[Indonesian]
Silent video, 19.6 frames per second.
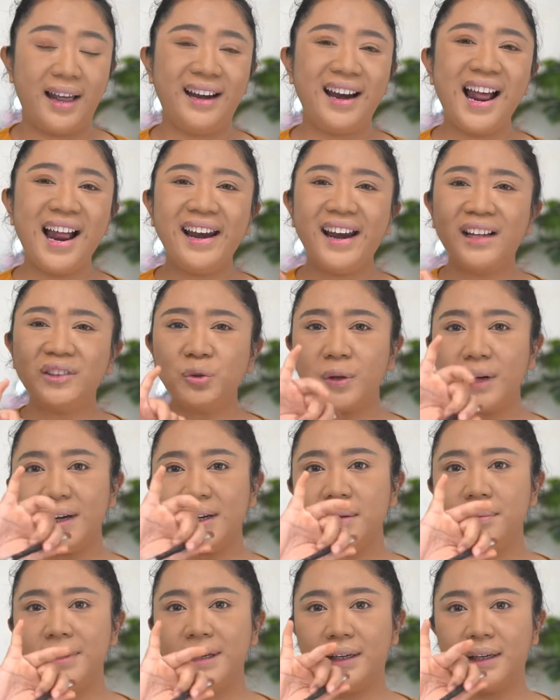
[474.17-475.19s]
Karena anak tuh
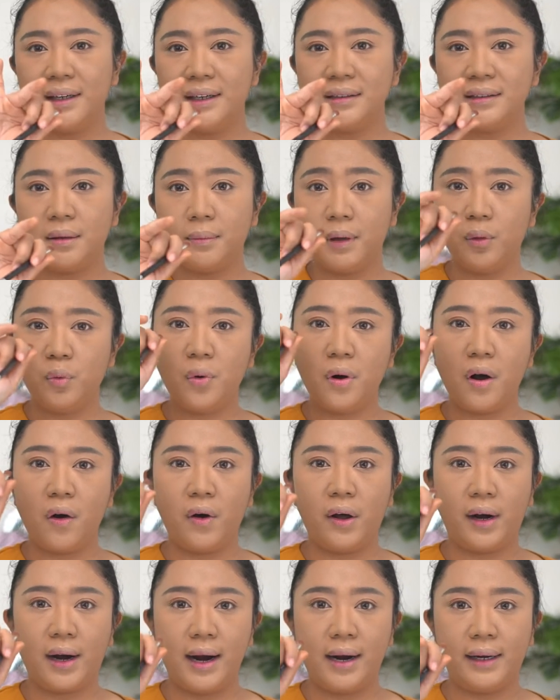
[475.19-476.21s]
kan dibikinnya sama dua
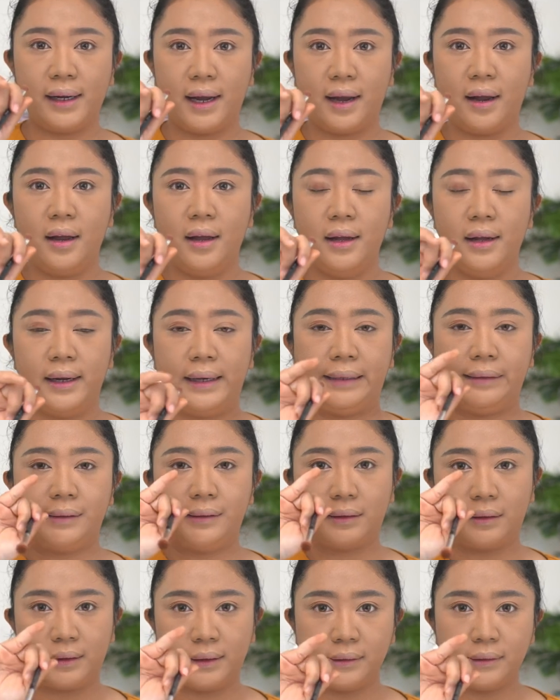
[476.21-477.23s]
orang ya,
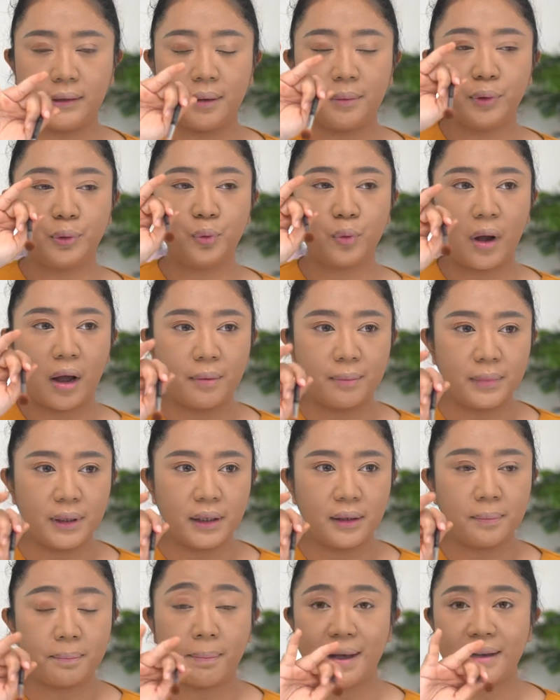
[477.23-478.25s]
istri sama
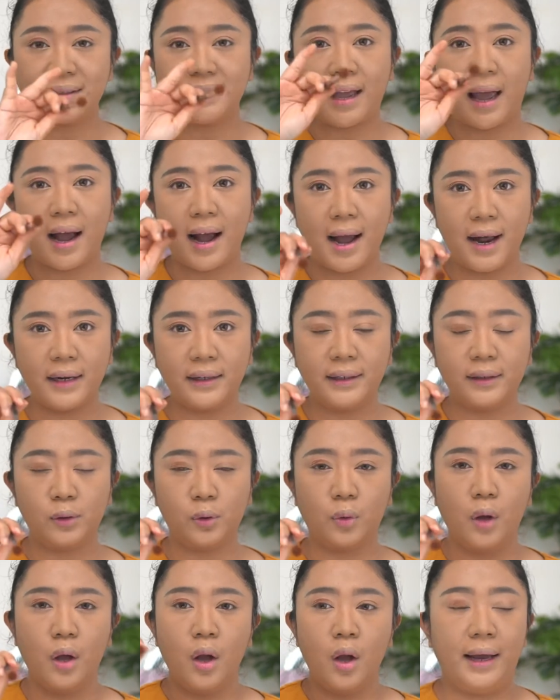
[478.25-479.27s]
suami, pasangan gitu.